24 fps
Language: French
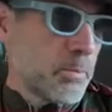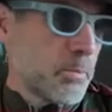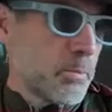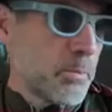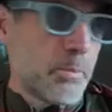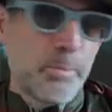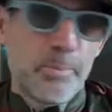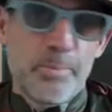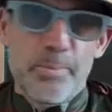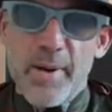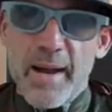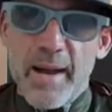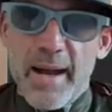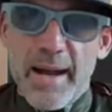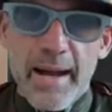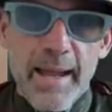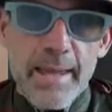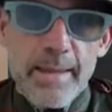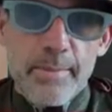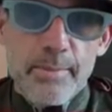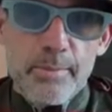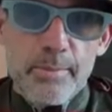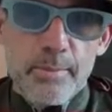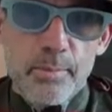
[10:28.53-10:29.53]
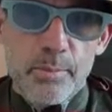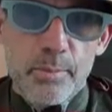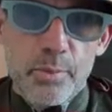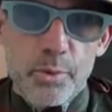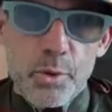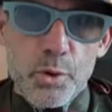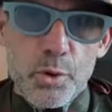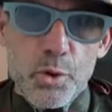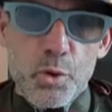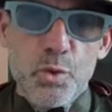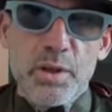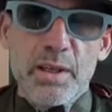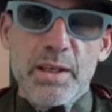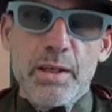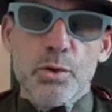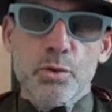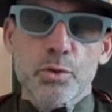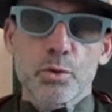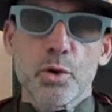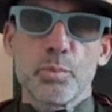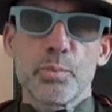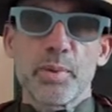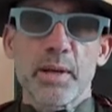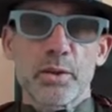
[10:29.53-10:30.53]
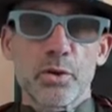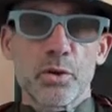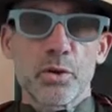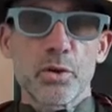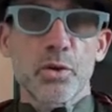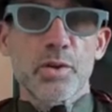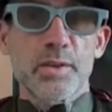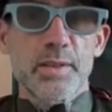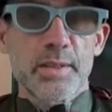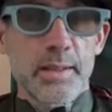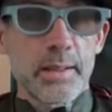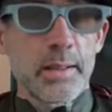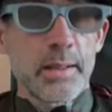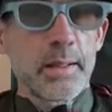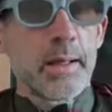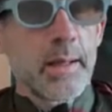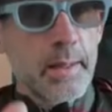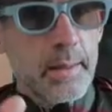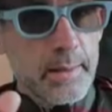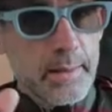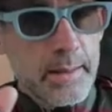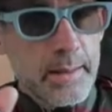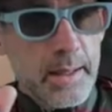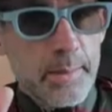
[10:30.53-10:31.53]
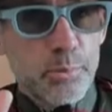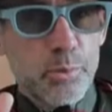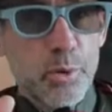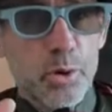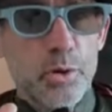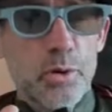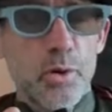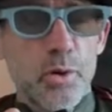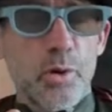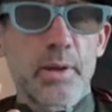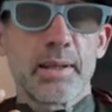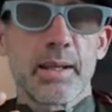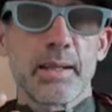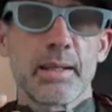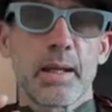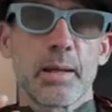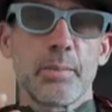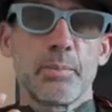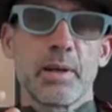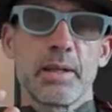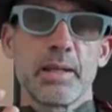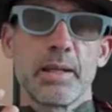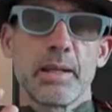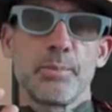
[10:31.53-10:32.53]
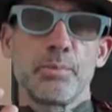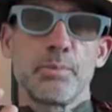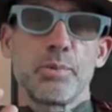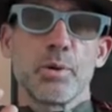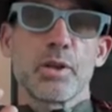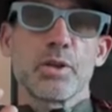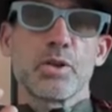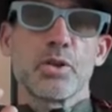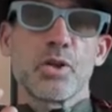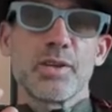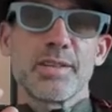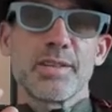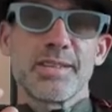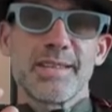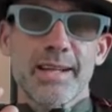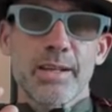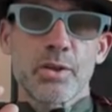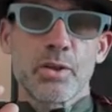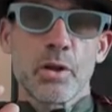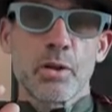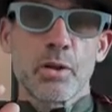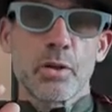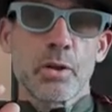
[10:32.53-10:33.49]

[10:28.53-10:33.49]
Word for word: Pareil pour celui qui joue le père de Nancy qui pourtant était interprété pour John Saxon.